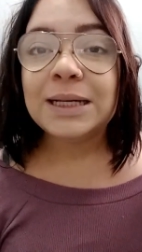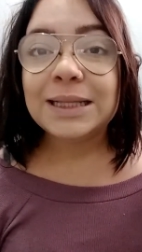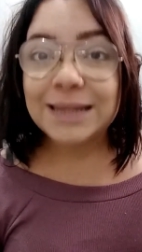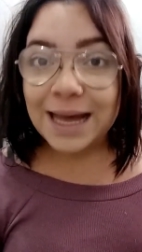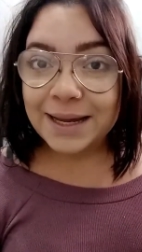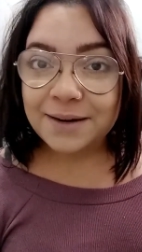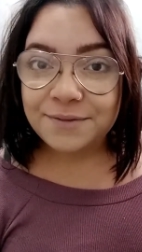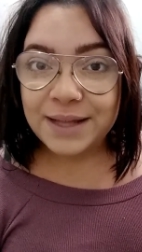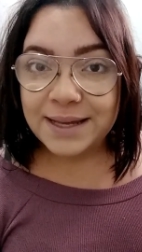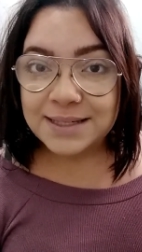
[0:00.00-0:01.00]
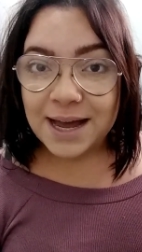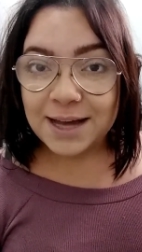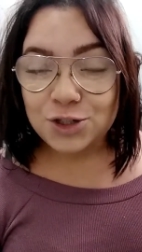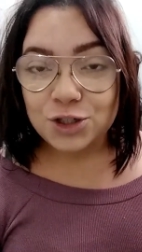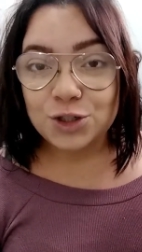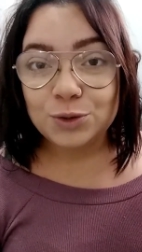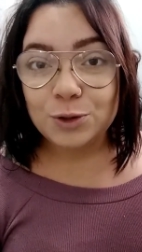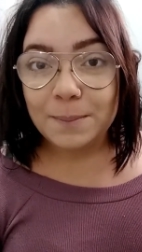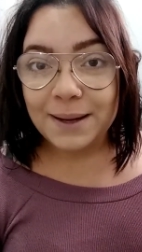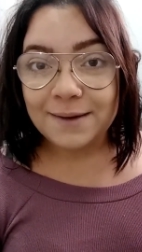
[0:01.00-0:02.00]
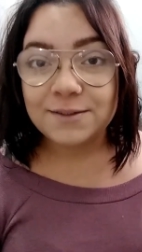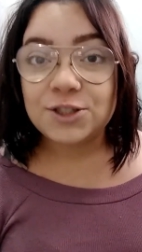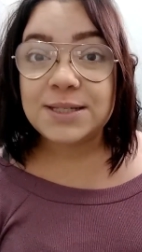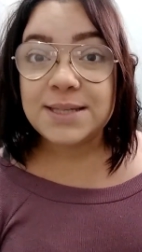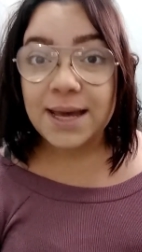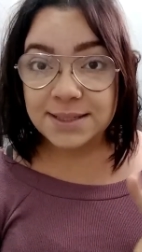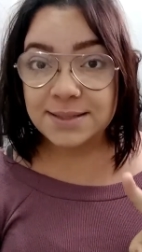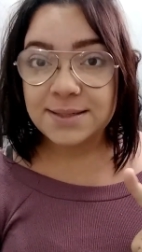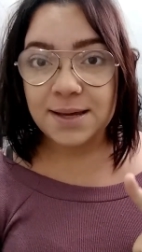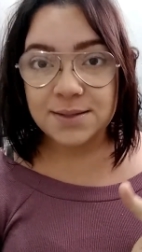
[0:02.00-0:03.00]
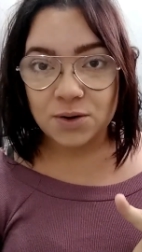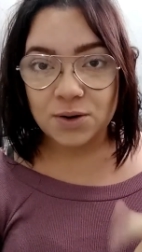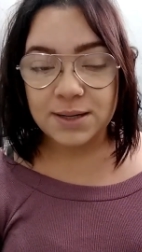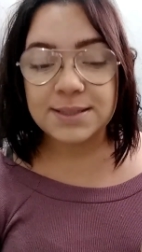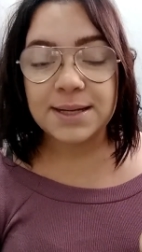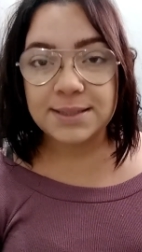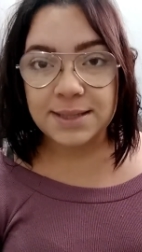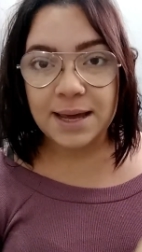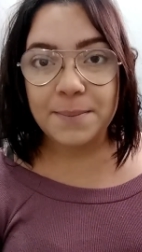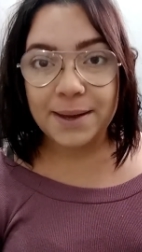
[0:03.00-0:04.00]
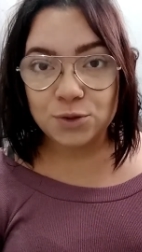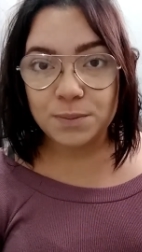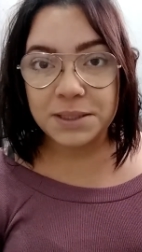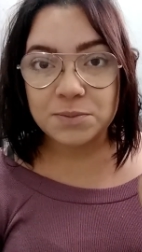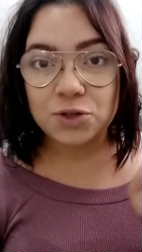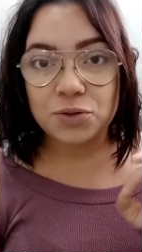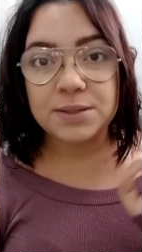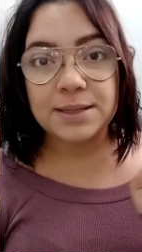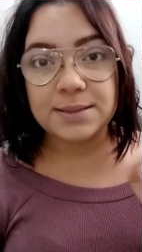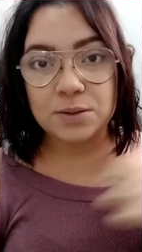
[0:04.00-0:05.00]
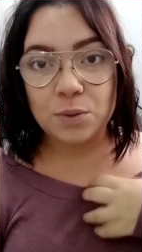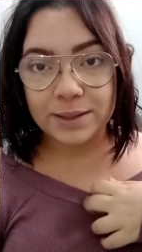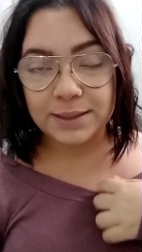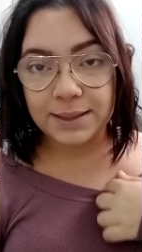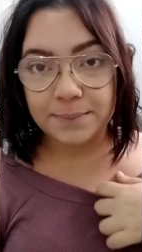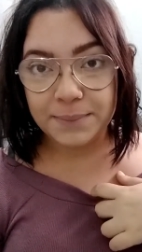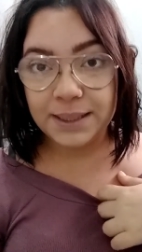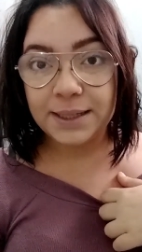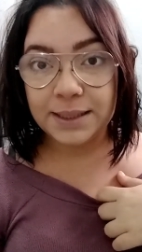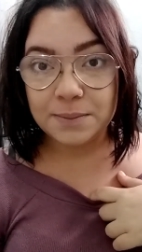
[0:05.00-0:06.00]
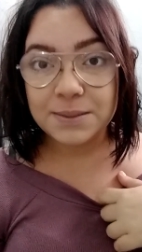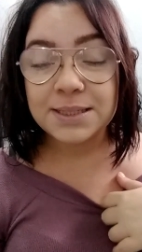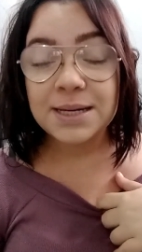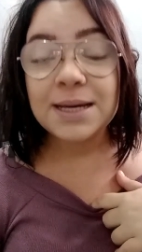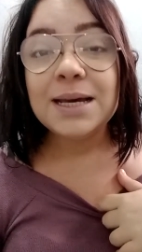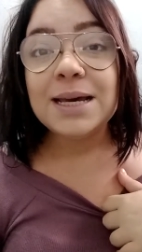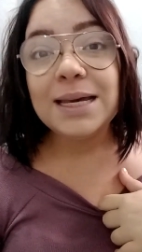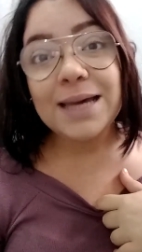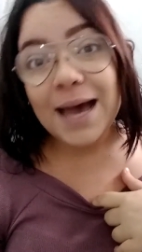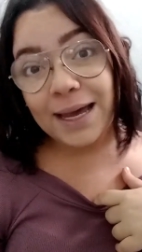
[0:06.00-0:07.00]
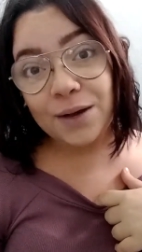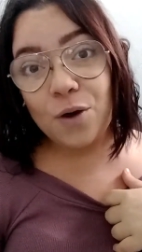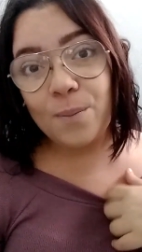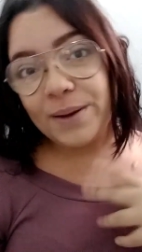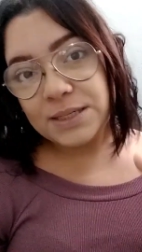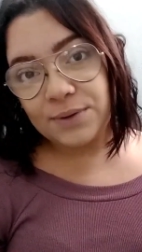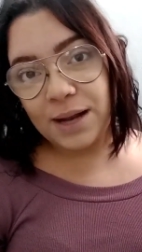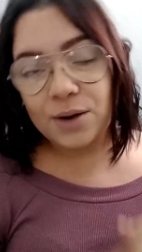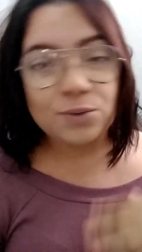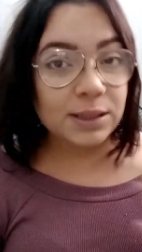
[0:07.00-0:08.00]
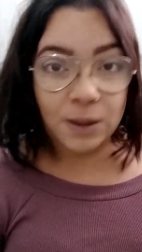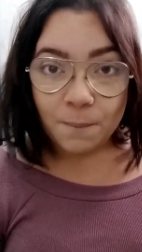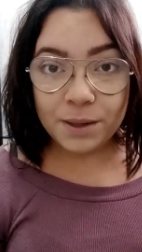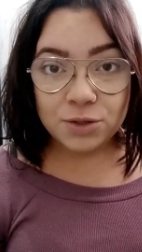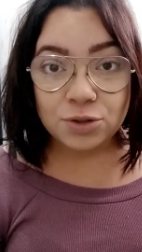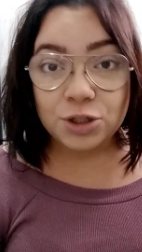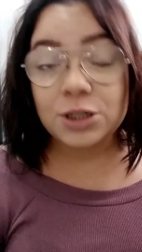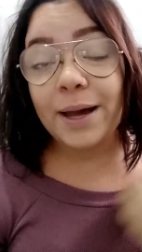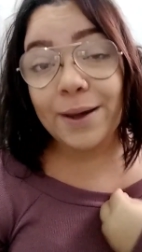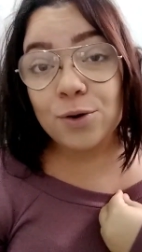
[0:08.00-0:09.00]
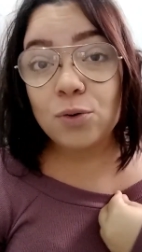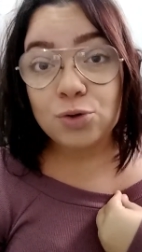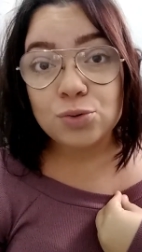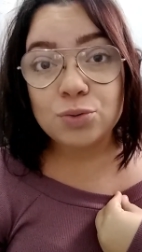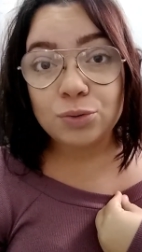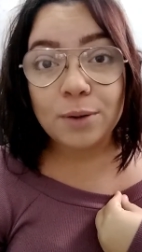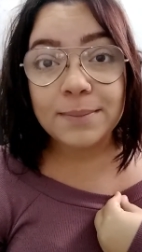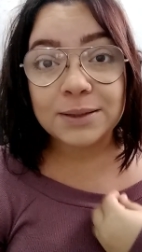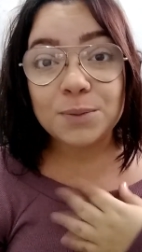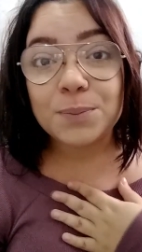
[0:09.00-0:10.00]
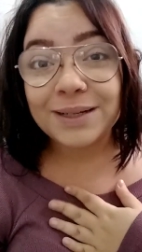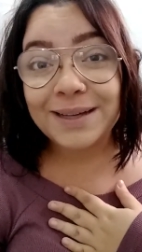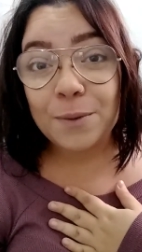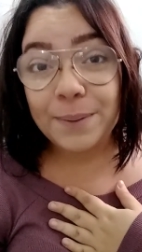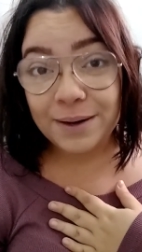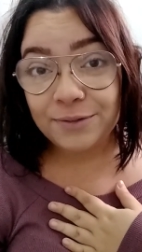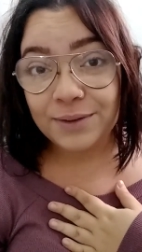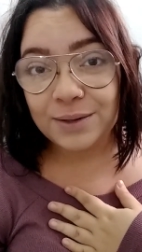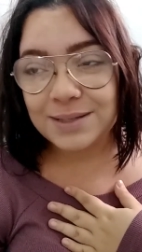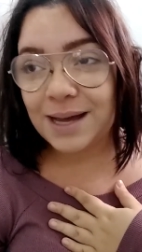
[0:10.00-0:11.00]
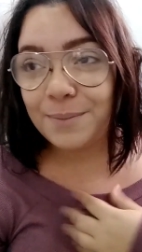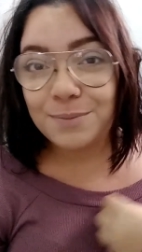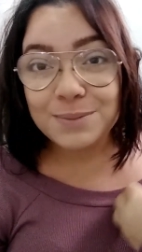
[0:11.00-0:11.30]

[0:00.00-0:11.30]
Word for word: Na gravidez da Radija eu tomava de 6 em 6 horas esse remédio mesmo de 250 miligramas. E aí, como eles falaram que não prejudica, eu continuo tomando porque eu prefiro, sabe? Eu me